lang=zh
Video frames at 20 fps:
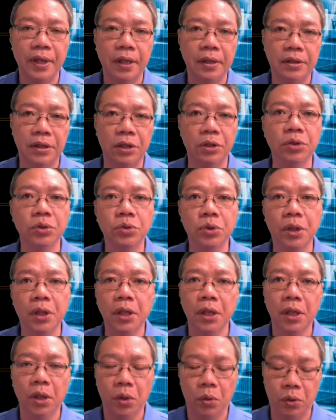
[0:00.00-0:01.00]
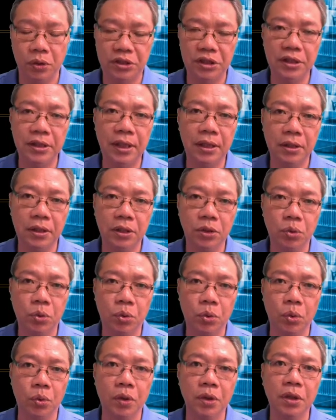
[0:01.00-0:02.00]
也就是说我尽量呢
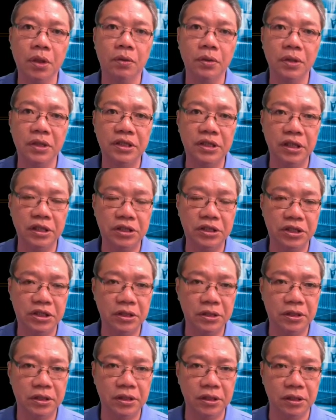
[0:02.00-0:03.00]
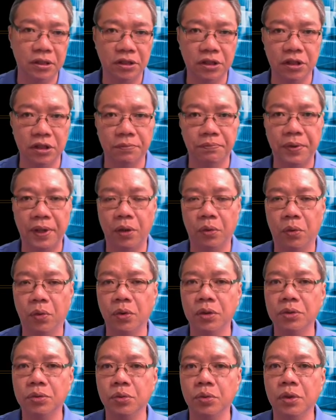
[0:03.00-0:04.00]
多用一些机器的设备，
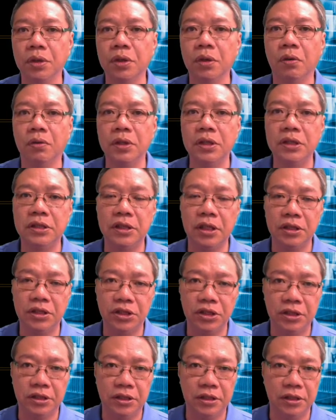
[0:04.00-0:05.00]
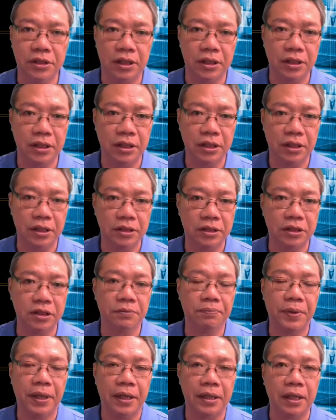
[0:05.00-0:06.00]
或多用一些机器人的一个
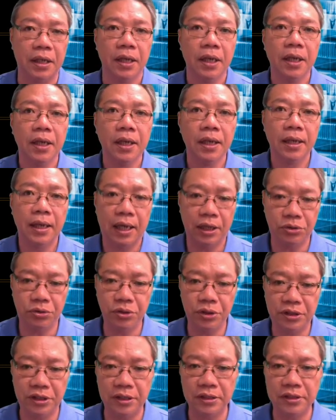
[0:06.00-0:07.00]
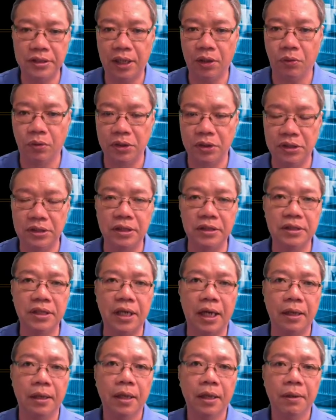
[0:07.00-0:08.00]
设备呢来去增加我的生
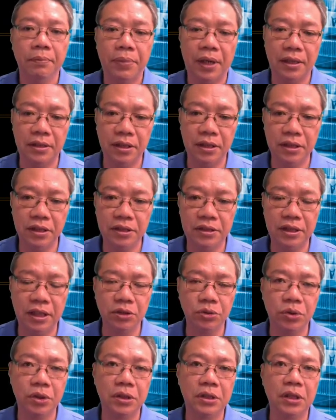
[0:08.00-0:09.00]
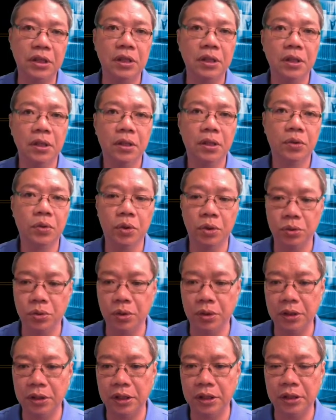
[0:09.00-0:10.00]
产，把人力降最低。如果
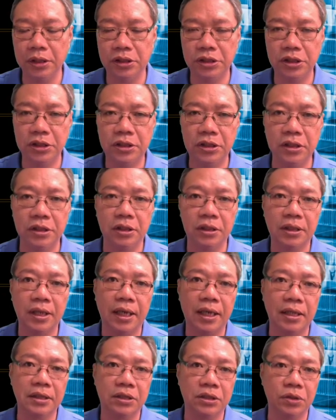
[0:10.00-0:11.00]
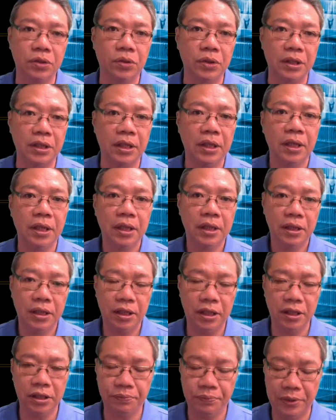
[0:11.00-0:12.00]
说一个机器呢，大概只用一
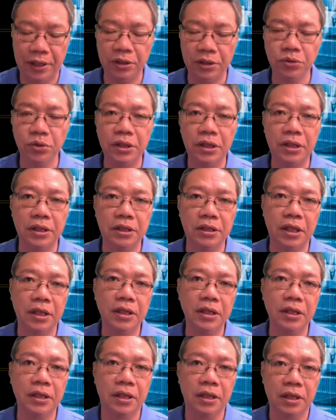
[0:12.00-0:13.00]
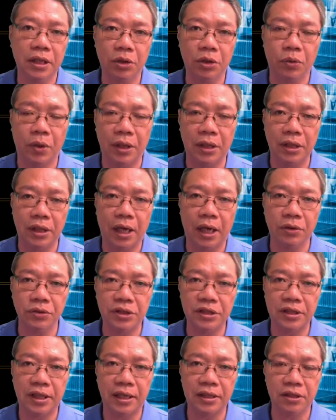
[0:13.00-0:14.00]
一个，比方说一个人力呢，可以管了好
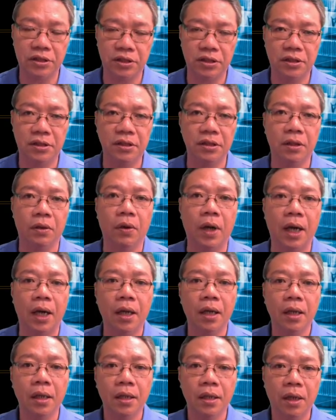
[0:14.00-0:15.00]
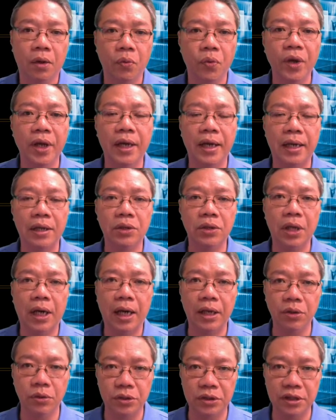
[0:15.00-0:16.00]
几台的机器的话，那未来
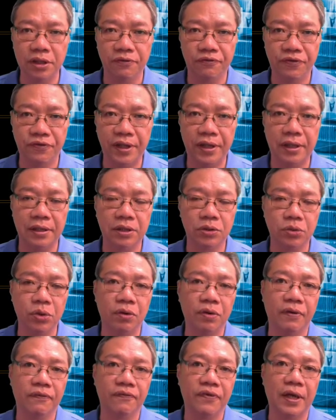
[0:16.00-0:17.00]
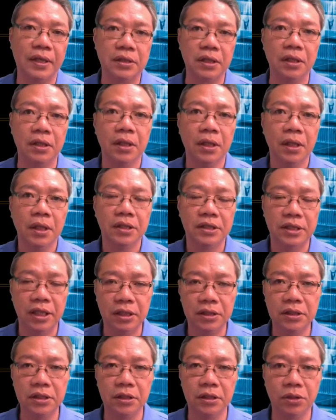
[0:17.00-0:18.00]
还有这个肺炎的状况发生，
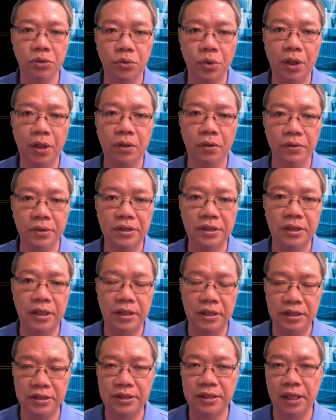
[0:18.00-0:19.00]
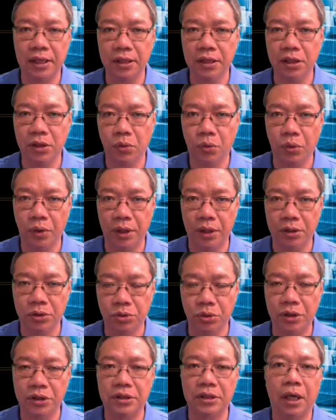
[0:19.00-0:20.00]
相信呢对公司的影响力会
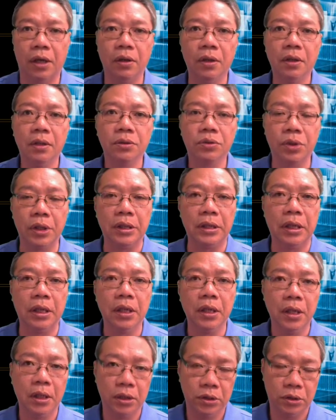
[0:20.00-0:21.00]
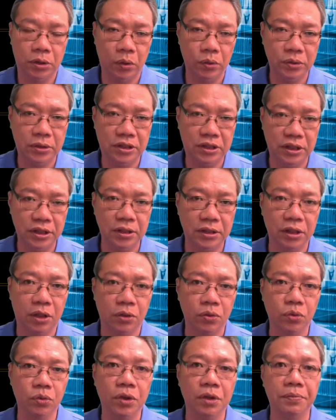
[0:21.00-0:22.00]
最小。所以呢，从这个
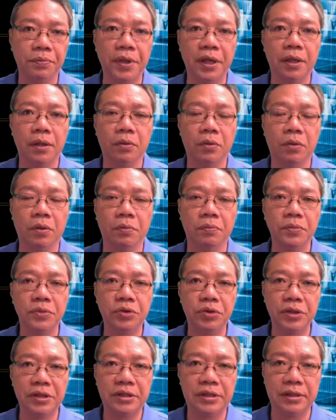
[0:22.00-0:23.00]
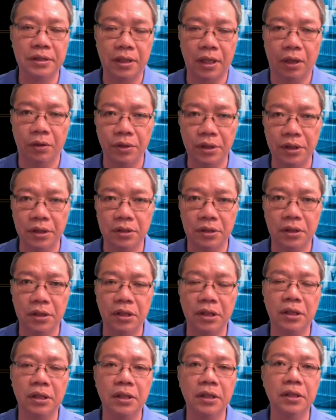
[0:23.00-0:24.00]
角度里面，我们去思考一个
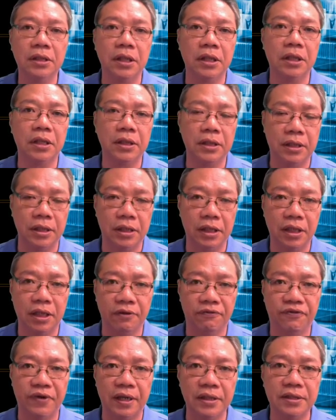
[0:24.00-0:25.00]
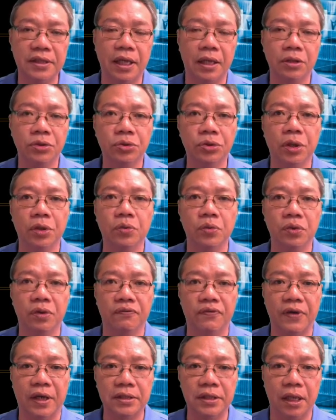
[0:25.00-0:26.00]
一的的一个方向，选股的
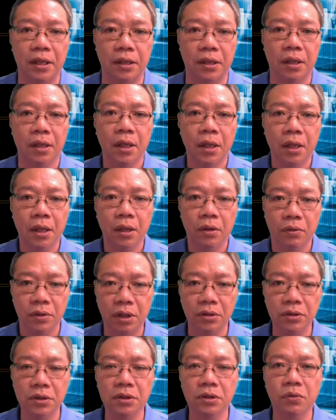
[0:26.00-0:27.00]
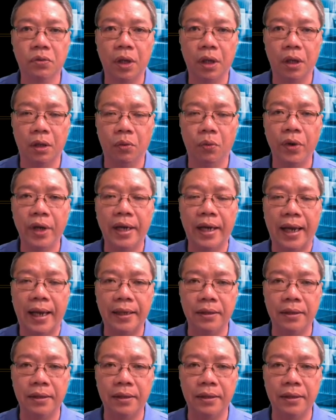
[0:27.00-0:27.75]
方向呢，我倒是认为啊，未来